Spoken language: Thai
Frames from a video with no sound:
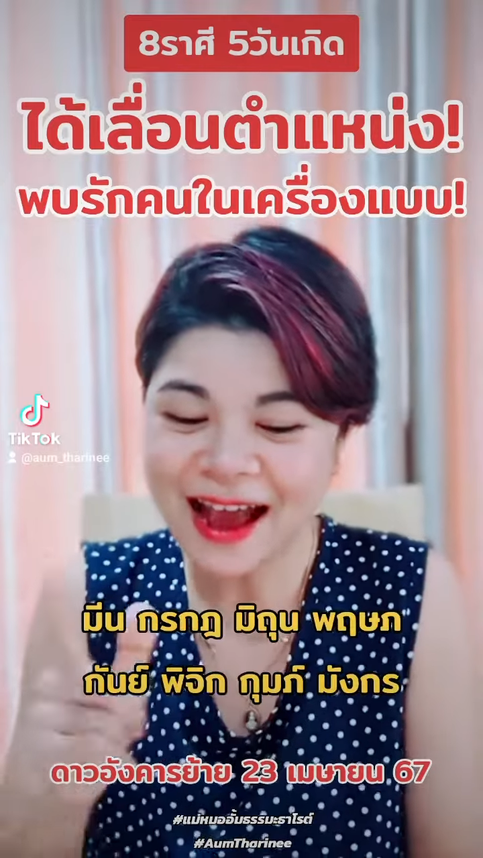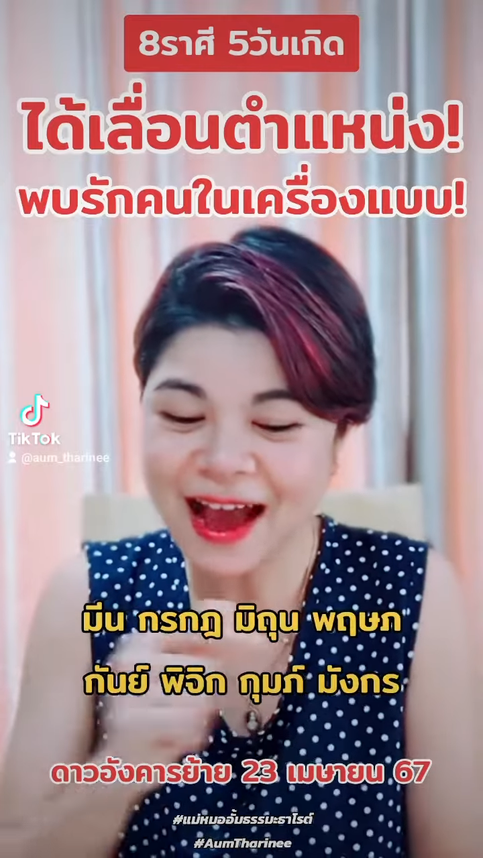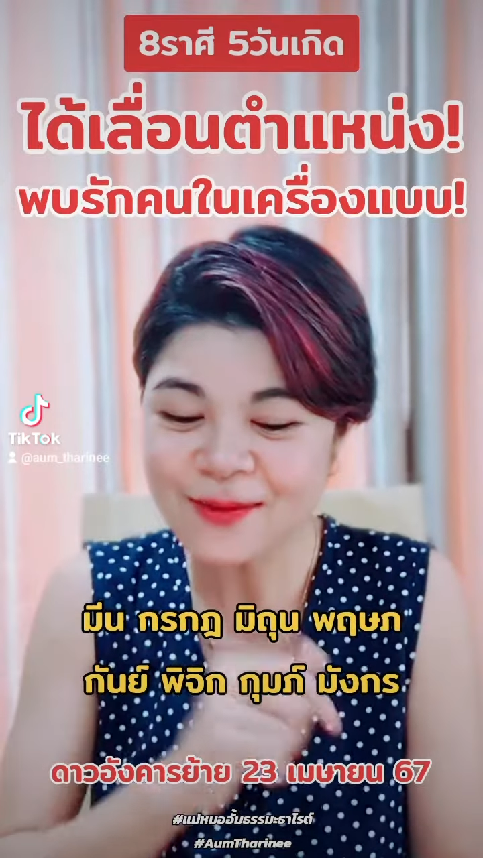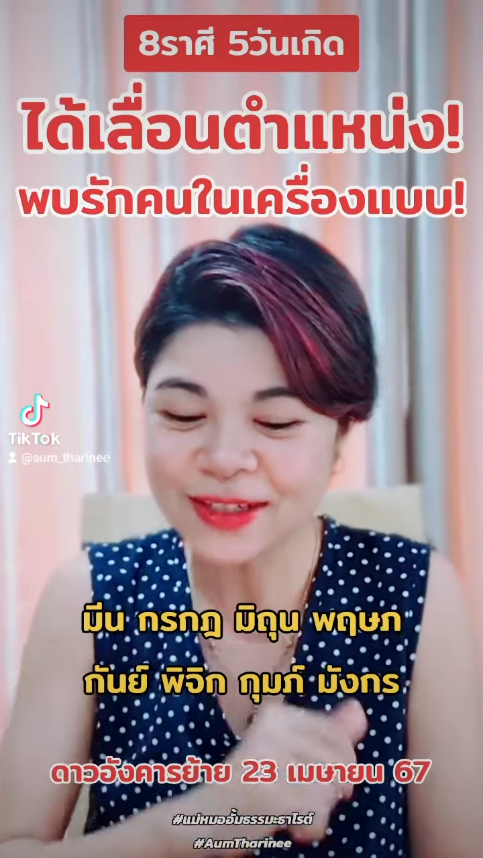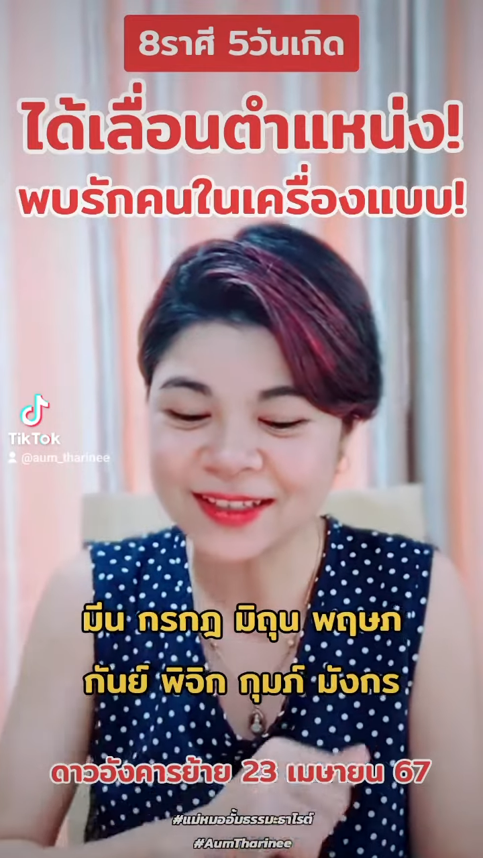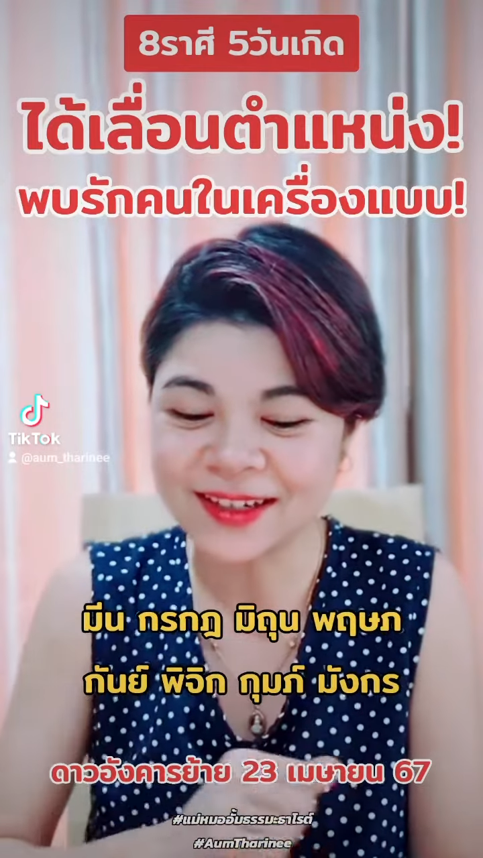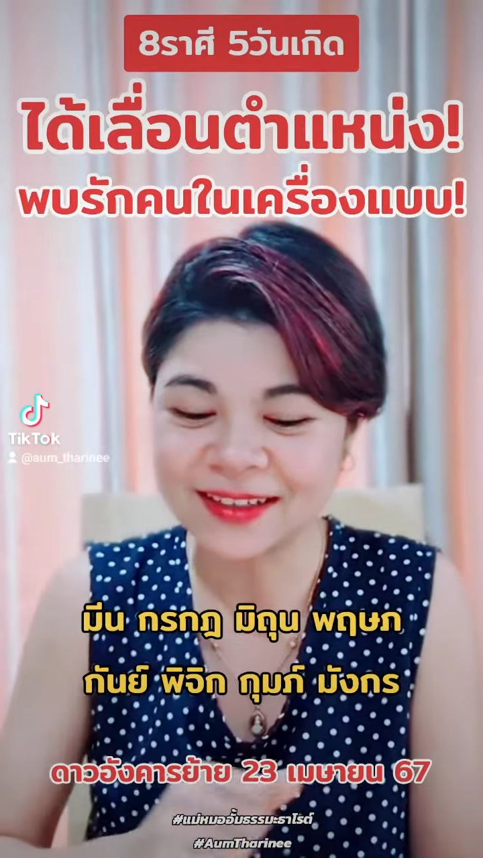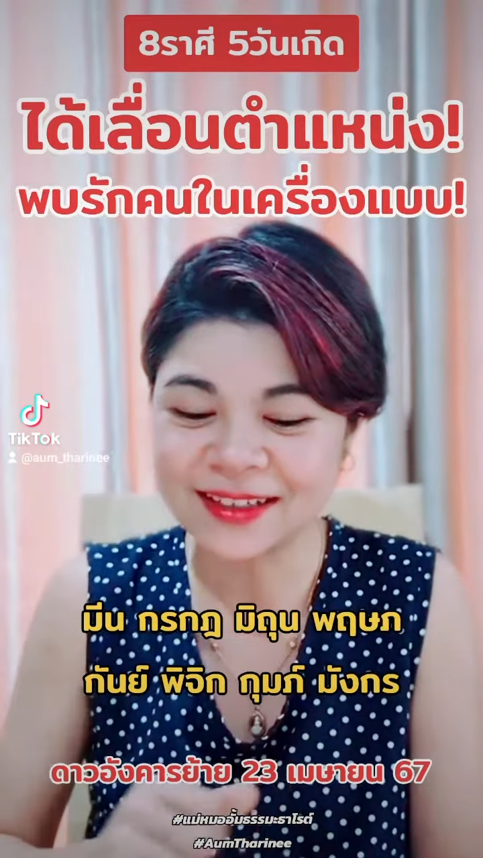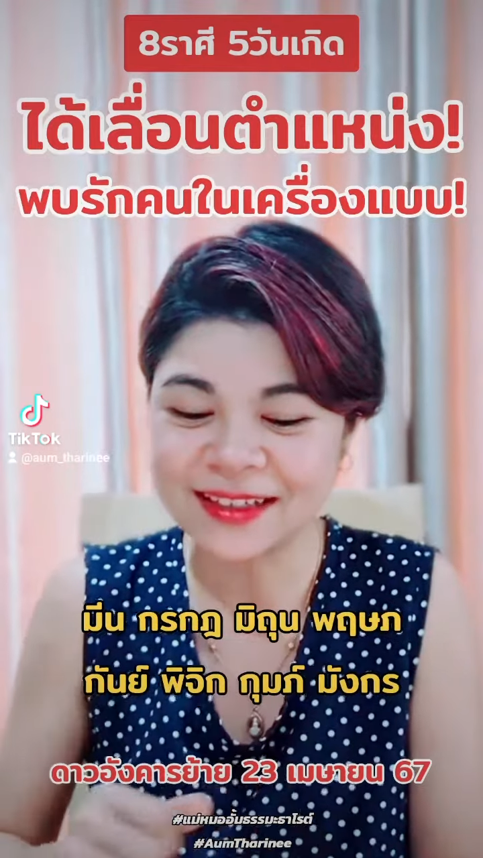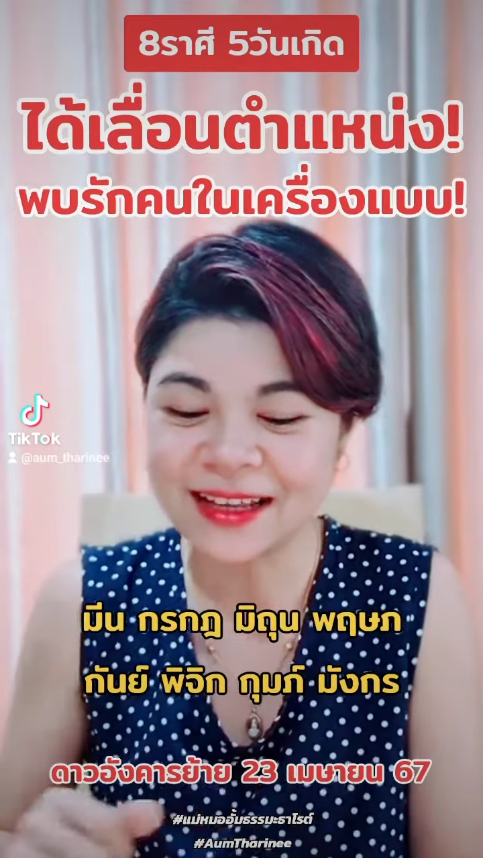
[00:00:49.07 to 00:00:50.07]
5 วันเกิด
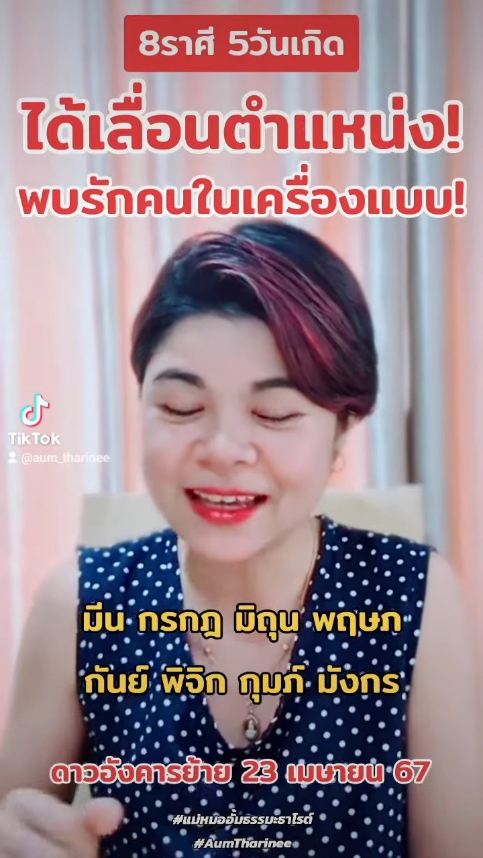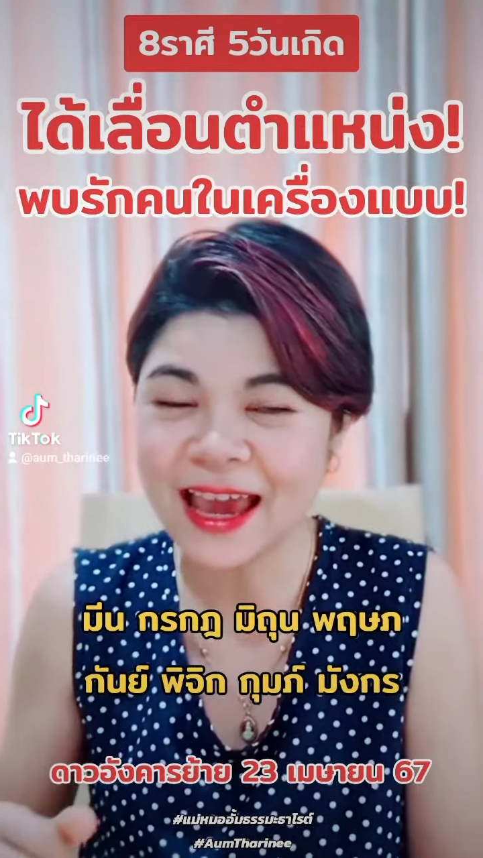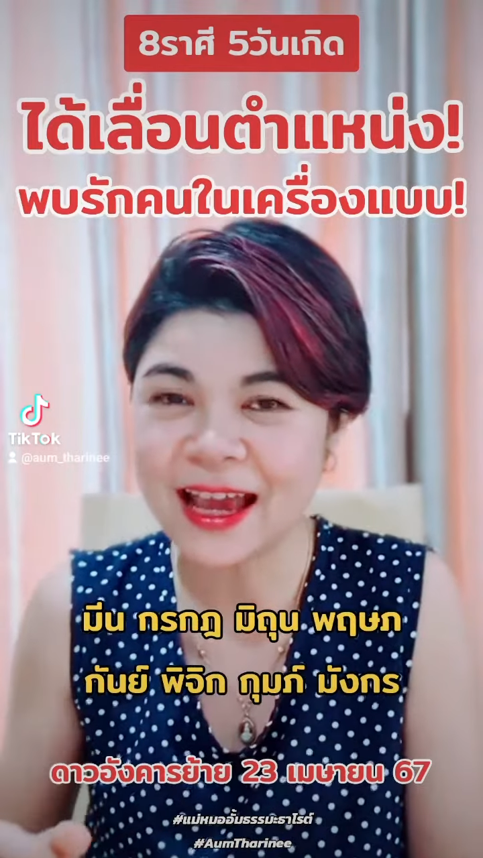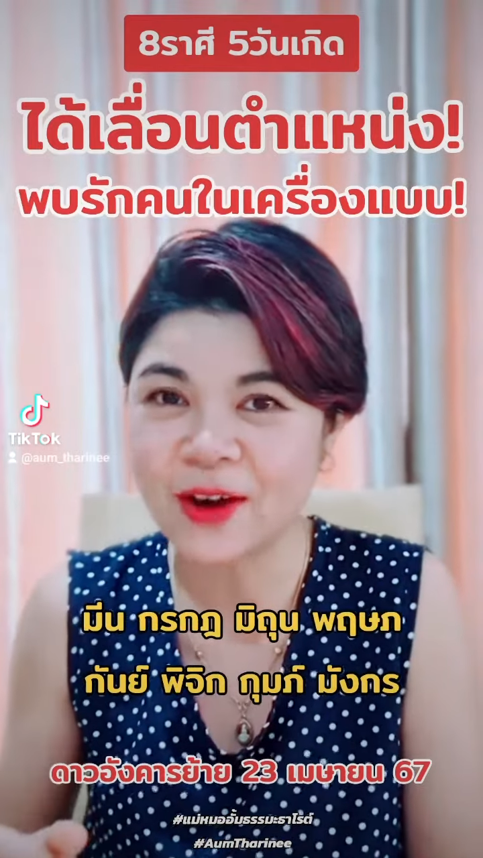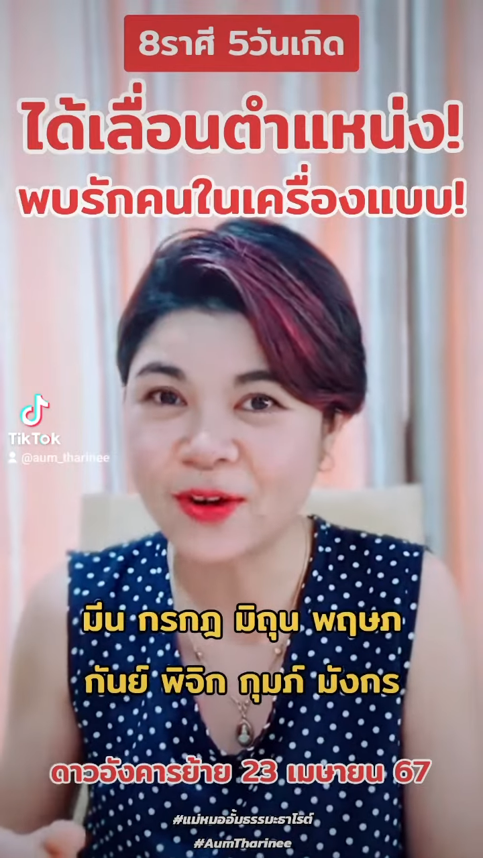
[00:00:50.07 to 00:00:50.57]
นี้ได้แก่